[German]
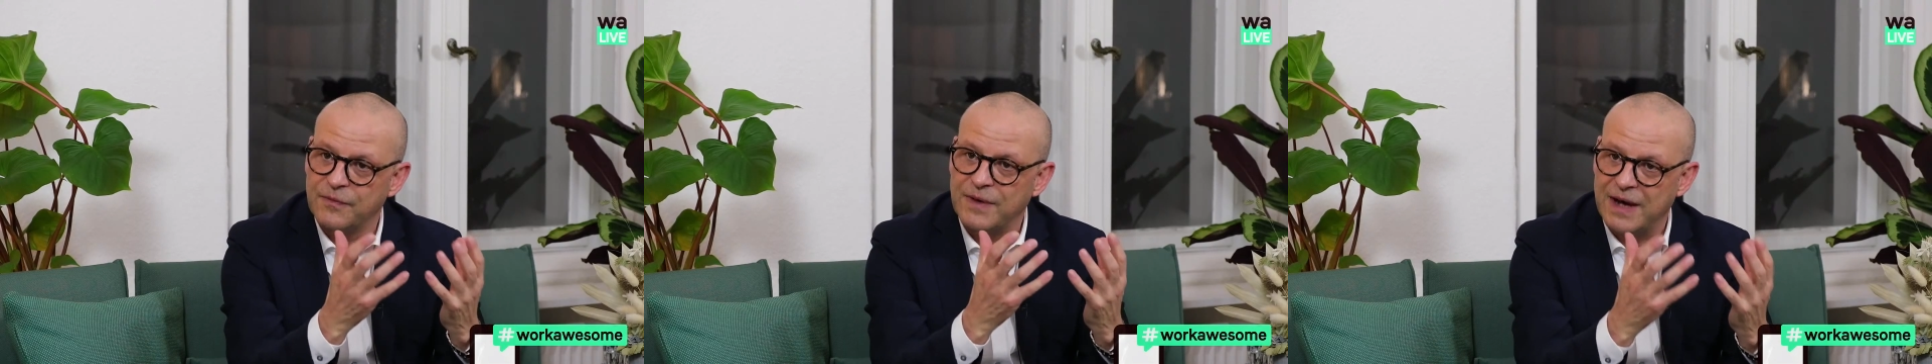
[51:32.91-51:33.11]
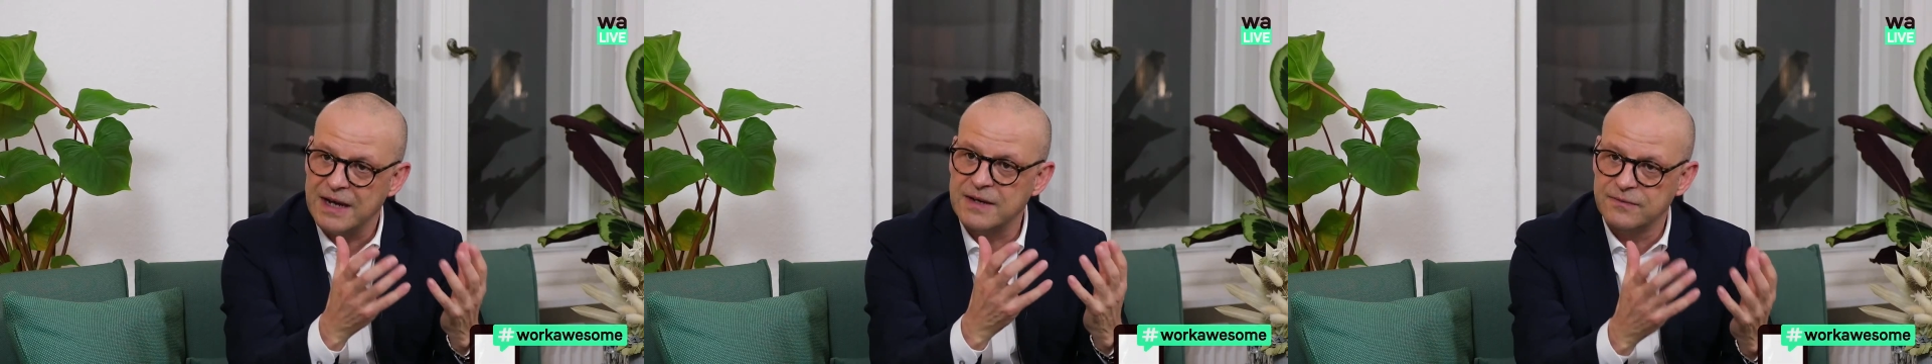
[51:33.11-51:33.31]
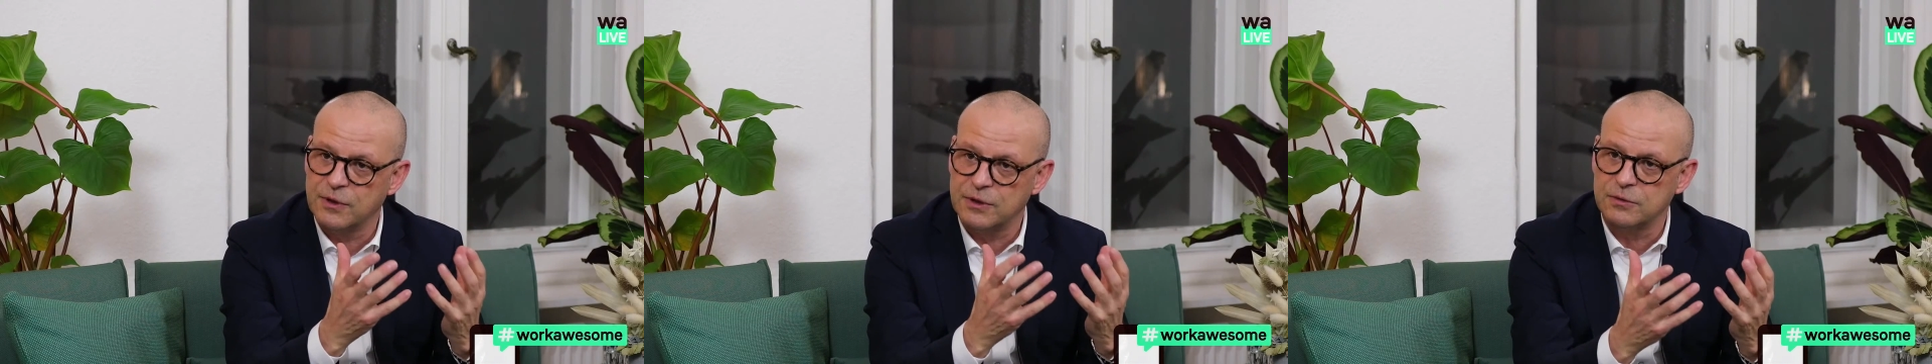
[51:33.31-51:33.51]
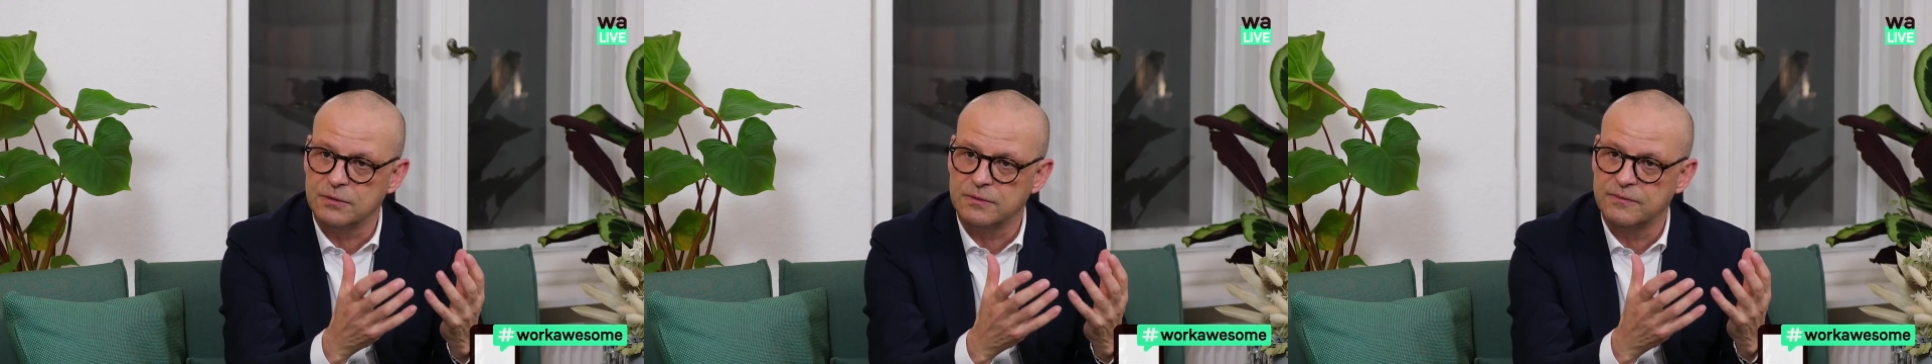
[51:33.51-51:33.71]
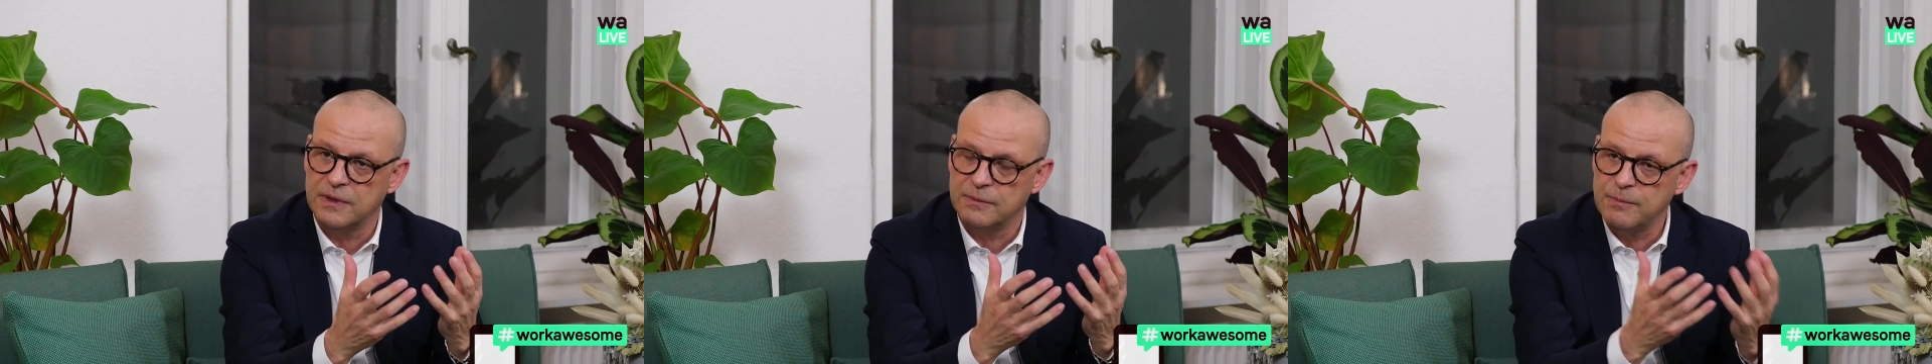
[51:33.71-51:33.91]

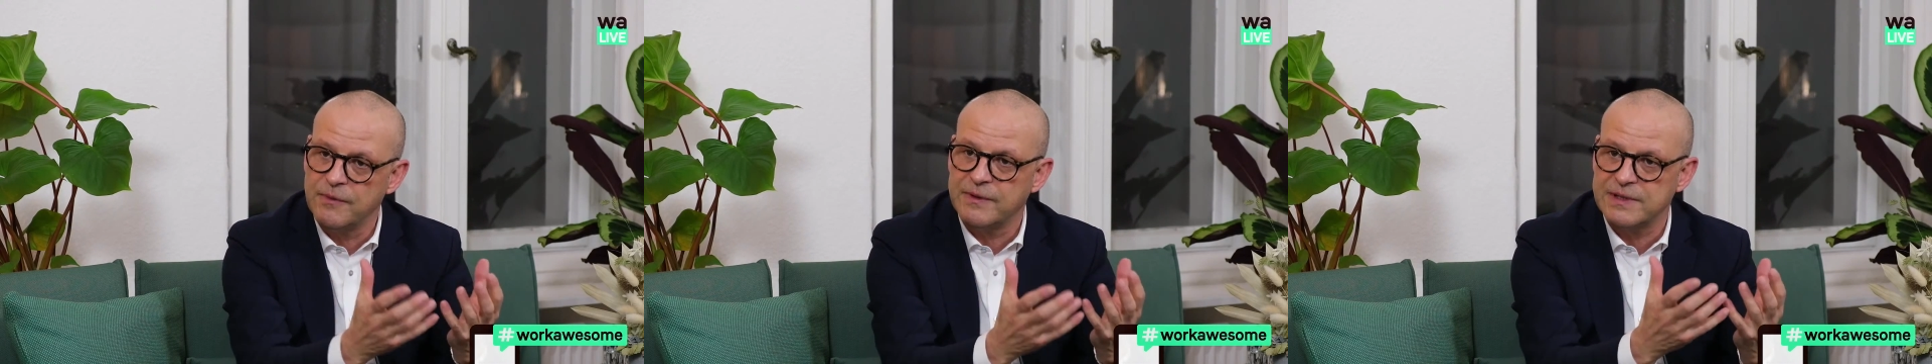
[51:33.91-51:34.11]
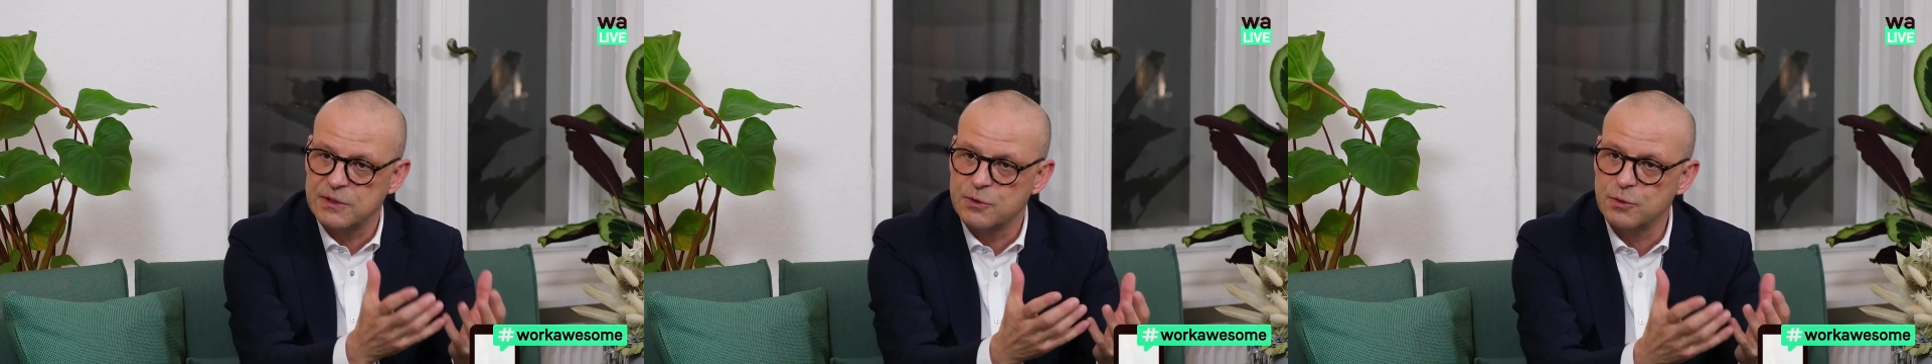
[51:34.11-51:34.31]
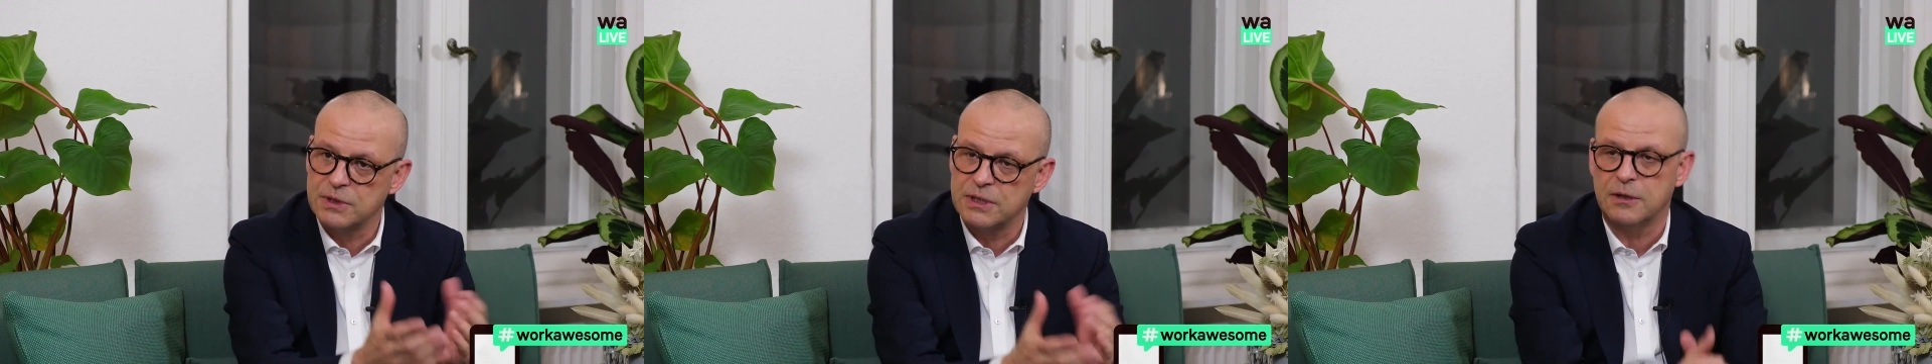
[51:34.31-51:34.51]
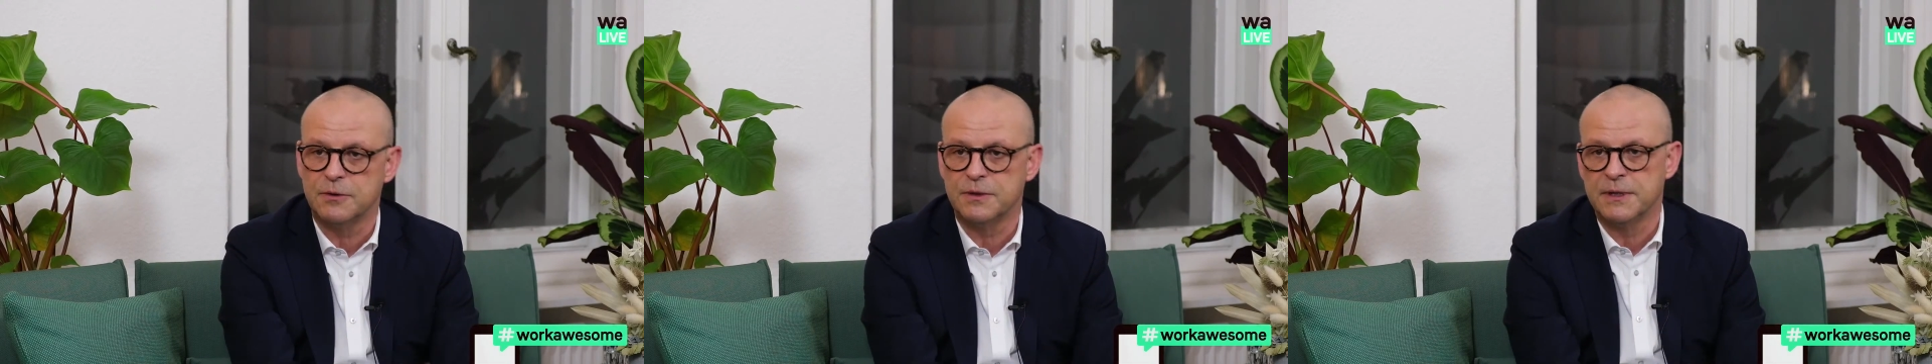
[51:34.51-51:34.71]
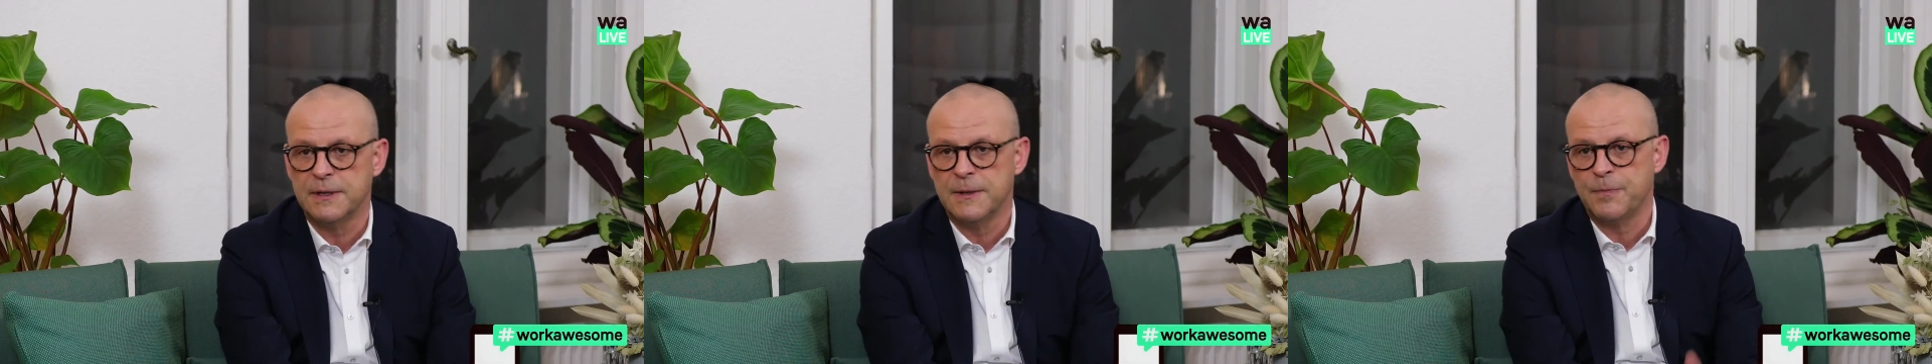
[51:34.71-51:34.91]
Verantwortung? Wird mir was zugetraut?